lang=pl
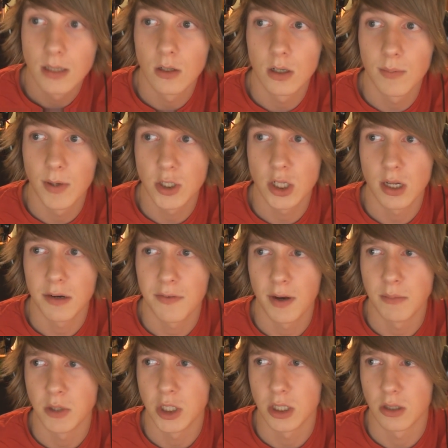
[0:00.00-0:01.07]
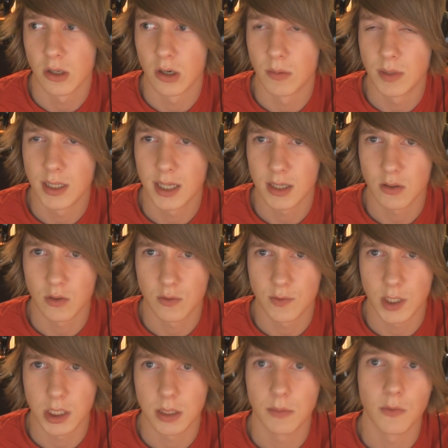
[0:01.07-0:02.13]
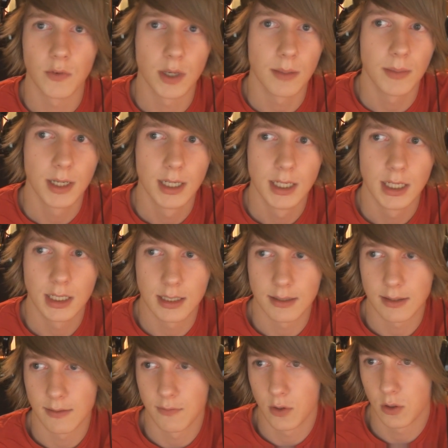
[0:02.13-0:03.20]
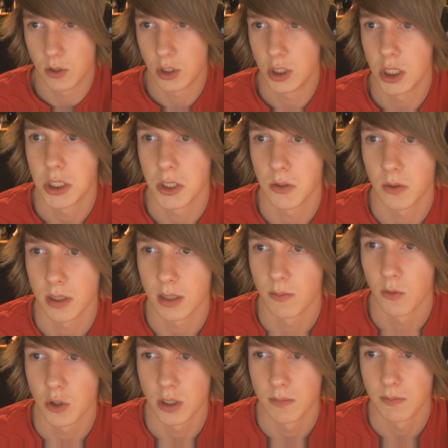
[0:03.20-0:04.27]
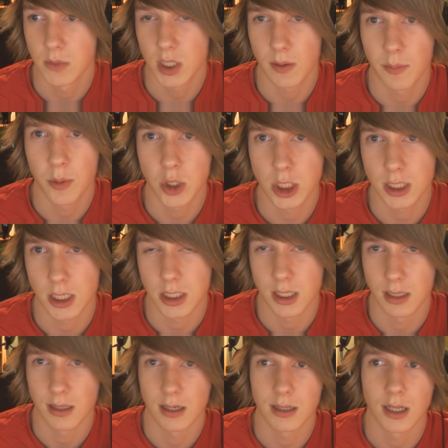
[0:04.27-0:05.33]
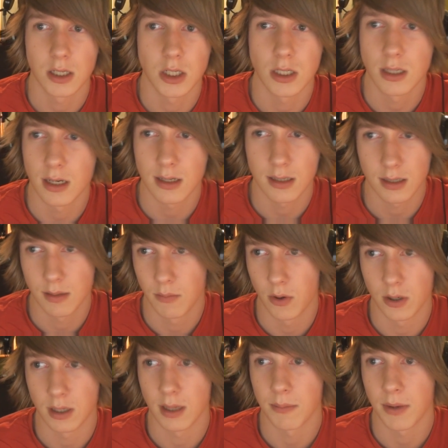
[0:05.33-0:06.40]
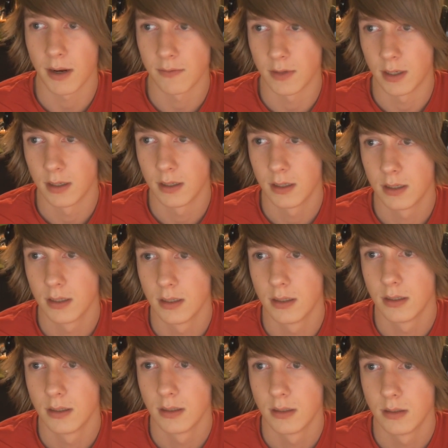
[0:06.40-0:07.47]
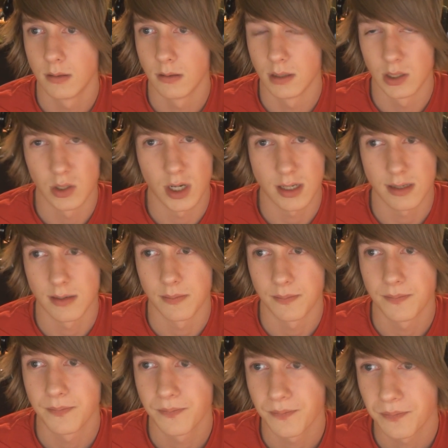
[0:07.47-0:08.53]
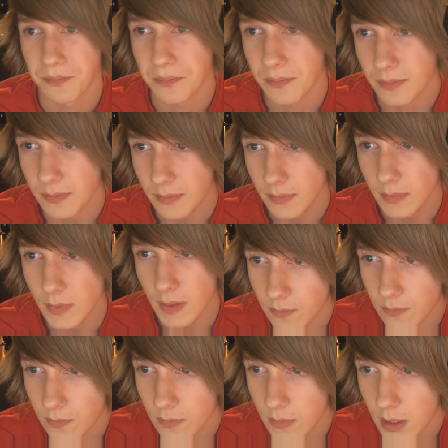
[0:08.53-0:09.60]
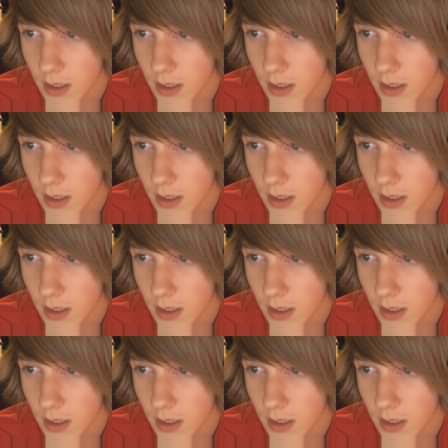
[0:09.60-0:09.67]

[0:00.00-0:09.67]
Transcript: No chyba, że rafami się to robi, tak jak już wcześniej mówiłem. I to tam wychodzi 10 zł może. Trzeba poczytać na internecie, internet nie boli, naprawdę. No czasem. Mm.